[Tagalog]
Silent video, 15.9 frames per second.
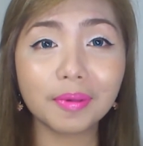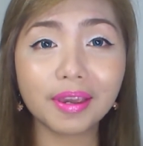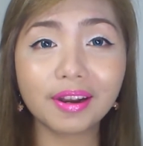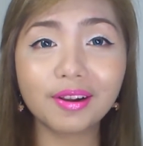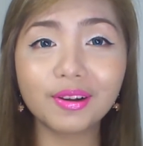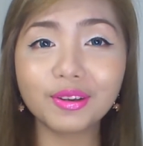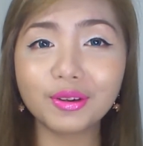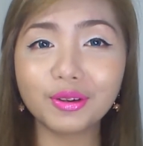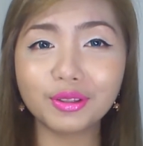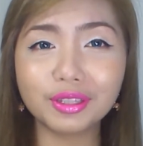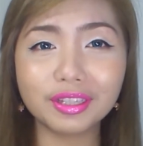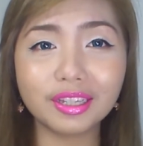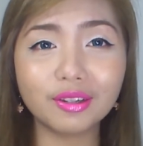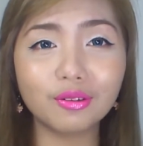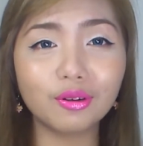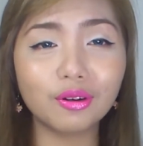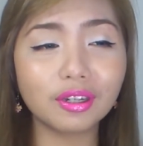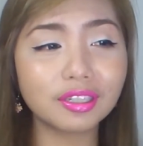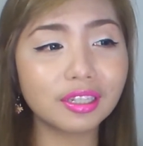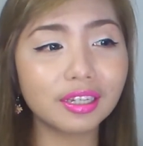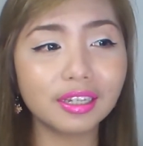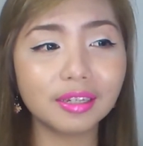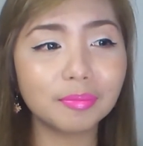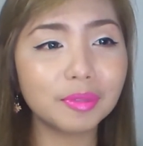Pero yun, hindi ko
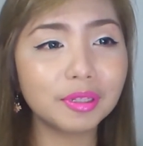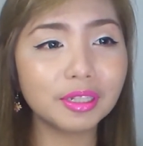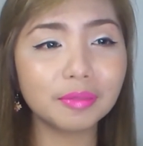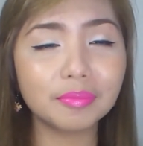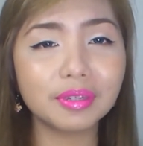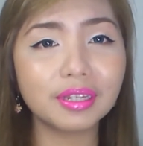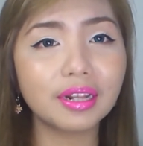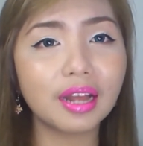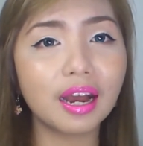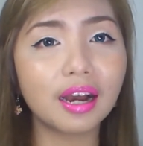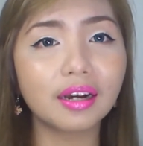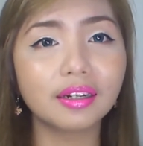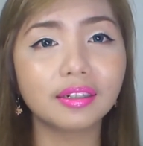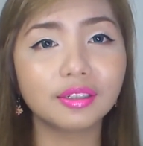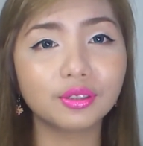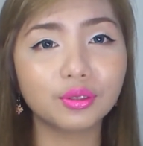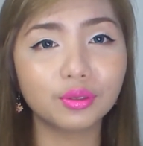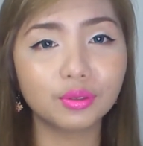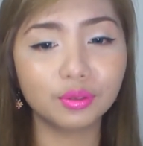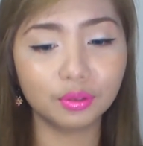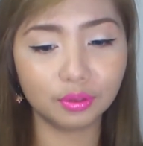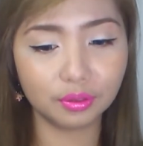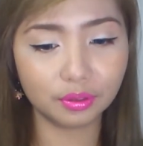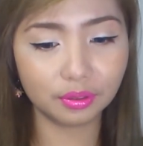kasi binibilang yung
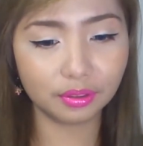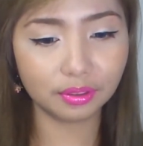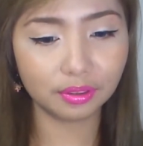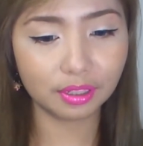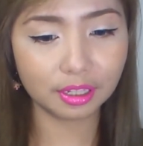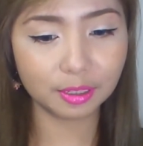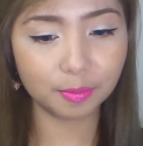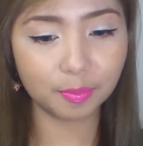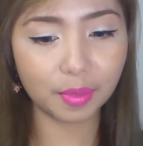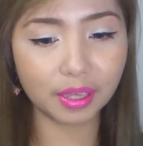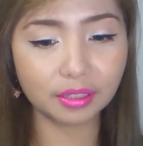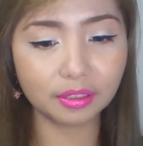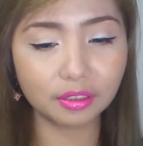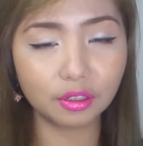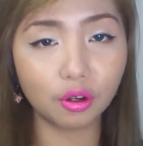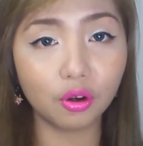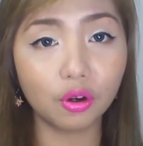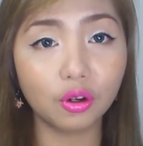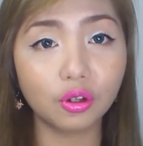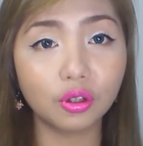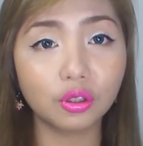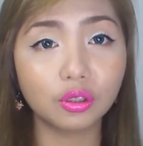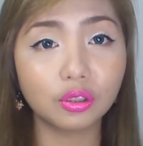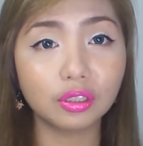na-spend
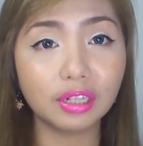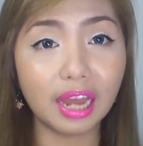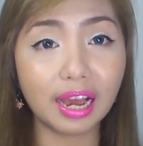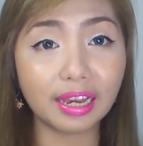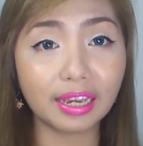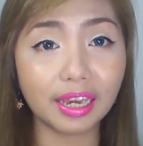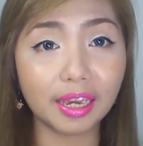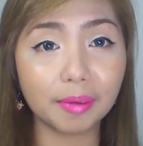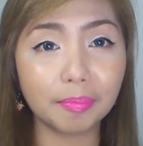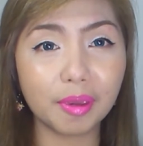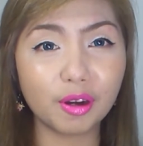ko lagi.